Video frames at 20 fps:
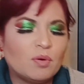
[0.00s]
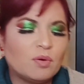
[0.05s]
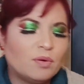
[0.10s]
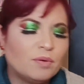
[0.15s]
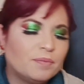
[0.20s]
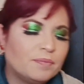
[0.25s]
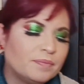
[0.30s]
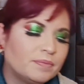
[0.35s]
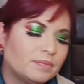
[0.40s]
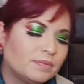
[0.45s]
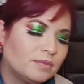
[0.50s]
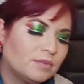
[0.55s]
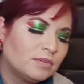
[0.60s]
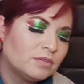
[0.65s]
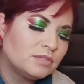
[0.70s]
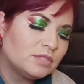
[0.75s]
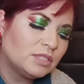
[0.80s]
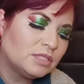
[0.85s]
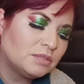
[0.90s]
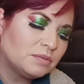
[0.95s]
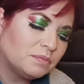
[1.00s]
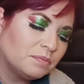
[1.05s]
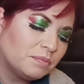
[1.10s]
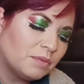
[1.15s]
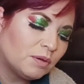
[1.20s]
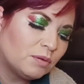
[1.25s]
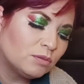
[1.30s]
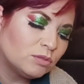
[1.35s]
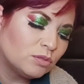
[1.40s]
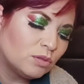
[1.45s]
poco. Entonces
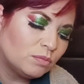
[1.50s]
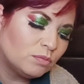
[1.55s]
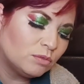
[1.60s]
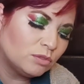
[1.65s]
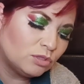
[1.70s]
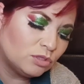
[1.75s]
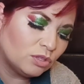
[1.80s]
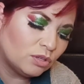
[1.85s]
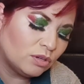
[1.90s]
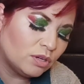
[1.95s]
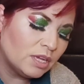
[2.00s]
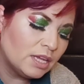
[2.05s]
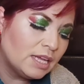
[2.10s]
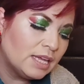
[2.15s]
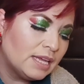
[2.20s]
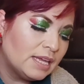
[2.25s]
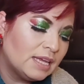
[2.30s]
me gustó mucho.